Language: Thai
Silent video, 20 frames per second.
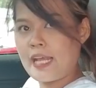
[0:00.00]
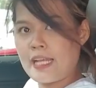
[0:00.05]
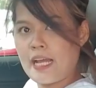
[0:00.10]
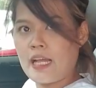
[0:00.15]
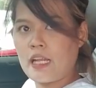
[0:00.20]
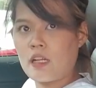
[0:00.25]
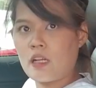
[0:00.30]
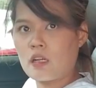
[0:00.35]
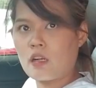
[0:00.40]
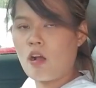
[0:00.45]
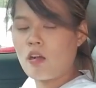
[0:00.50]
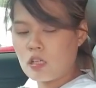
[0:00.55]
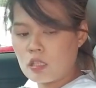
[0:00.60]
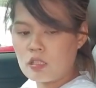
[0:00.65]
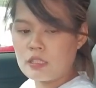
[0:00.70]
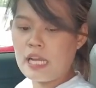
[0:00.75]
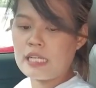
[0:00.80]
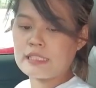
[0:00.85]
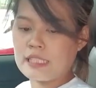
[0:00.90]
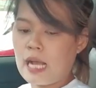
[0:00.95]
ญ่ๆอะก็คื
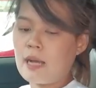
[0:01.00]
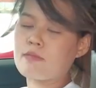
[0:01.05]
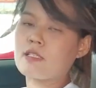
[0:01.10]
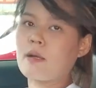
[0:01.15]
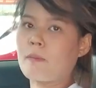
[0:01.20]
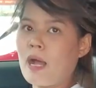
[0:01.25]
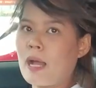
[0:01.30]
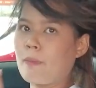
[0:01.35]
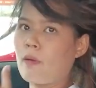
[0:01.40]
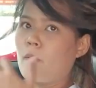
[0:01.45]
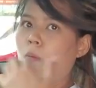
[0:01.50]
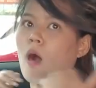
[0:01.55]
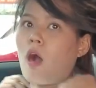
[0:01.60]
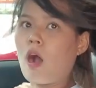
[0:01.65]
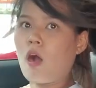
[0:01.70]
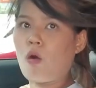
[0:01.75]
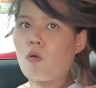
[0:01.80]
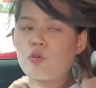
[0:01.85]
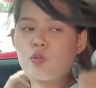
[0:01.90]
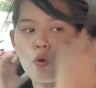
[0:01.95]
อน่าจะขับสบายเพราะเบาะ
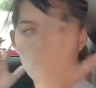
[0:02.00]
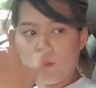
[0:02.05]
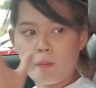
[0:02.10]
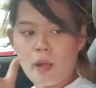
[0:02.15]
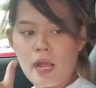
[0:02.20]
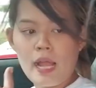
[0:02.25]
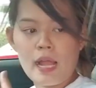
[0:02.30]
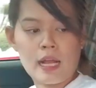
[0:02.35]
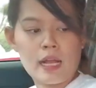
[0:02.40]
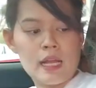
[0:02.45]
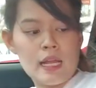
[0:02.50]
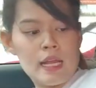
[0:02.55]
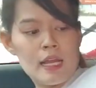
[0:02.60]
เขานุ่มมาก